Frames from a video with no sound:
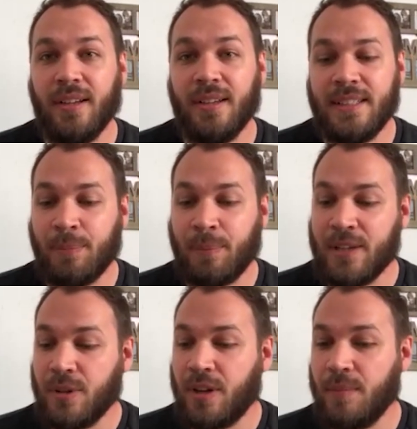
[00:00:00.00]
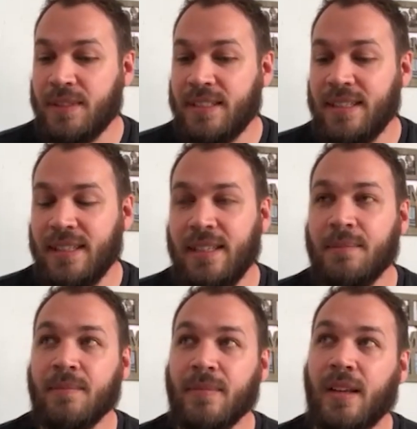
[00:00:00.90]
c'est presque comme si
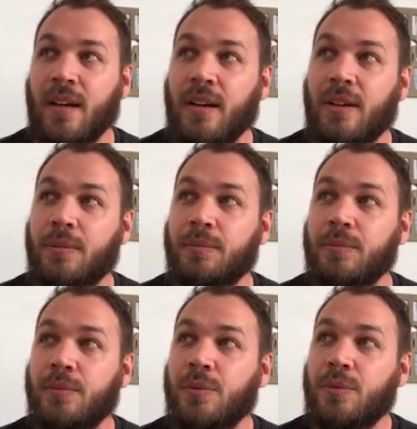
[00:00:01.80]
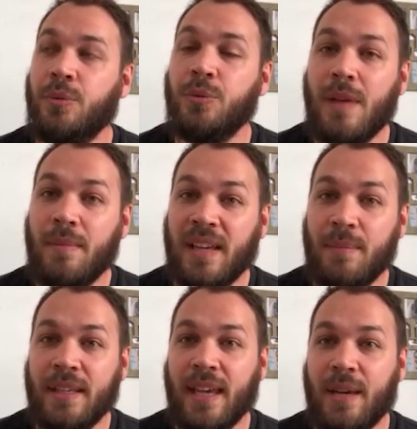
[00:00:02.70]
nous-mêmes,
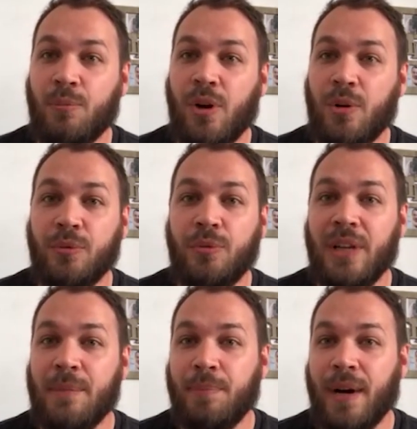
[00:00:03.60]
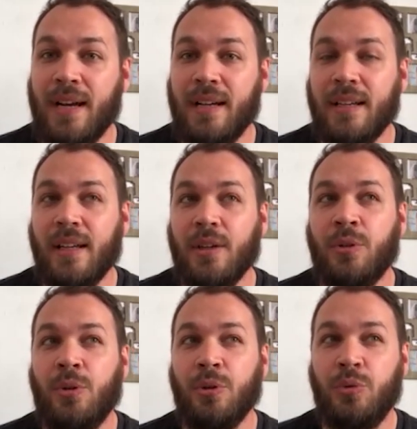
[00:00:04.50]
Rebecca et moi, on ne voulait pas
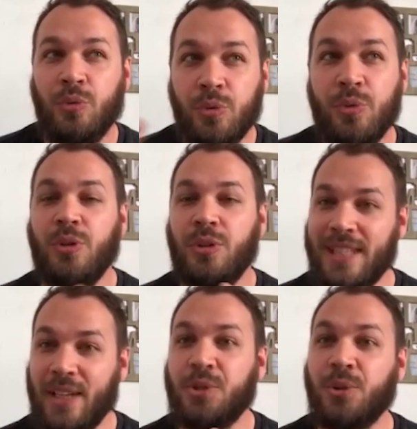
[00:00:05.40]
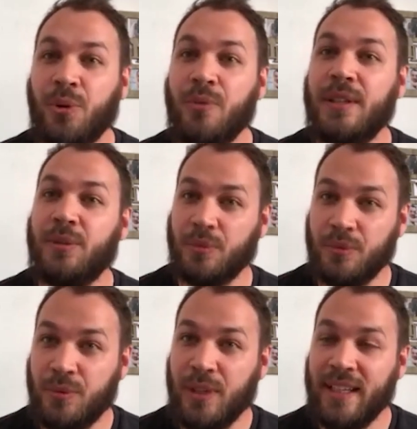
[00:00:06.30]
que tout se sache trop vite. On
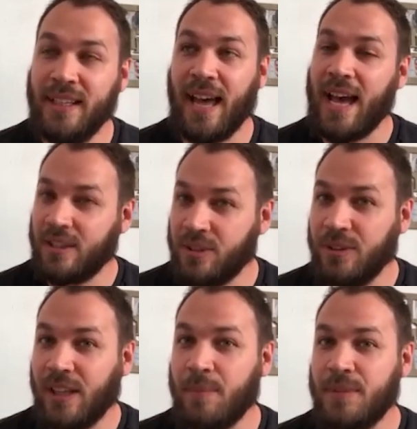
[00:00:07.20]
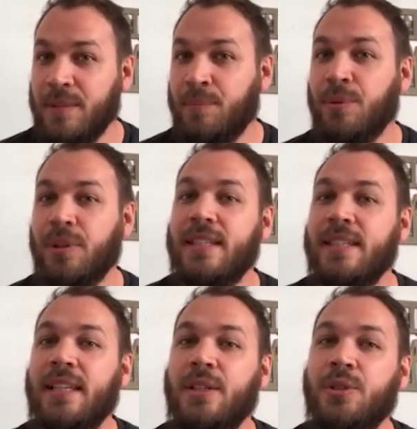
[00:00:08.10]
voulait attendre un petit peu,
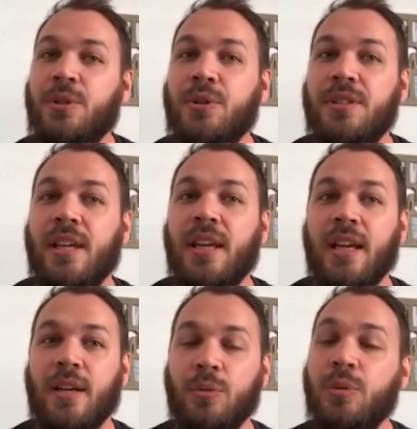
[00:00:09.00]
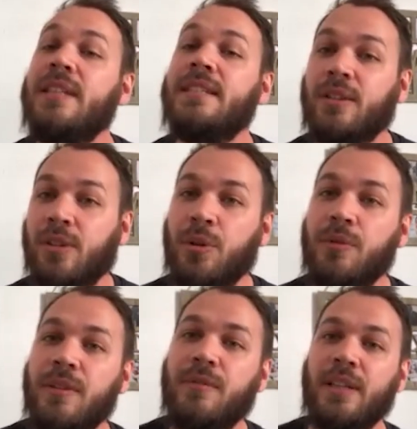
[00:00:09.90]
laisser les choses, nous laisser le temps de
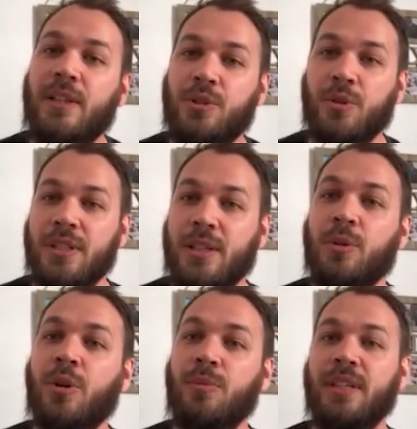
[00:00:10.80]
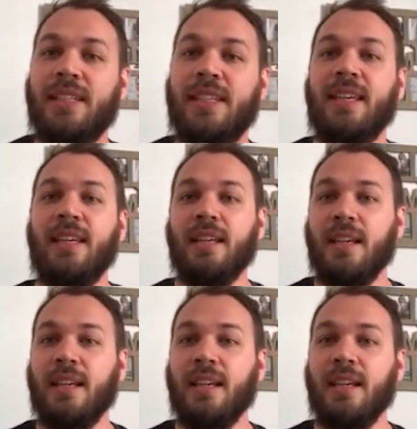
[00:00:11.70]
vivre les choses et de communiquer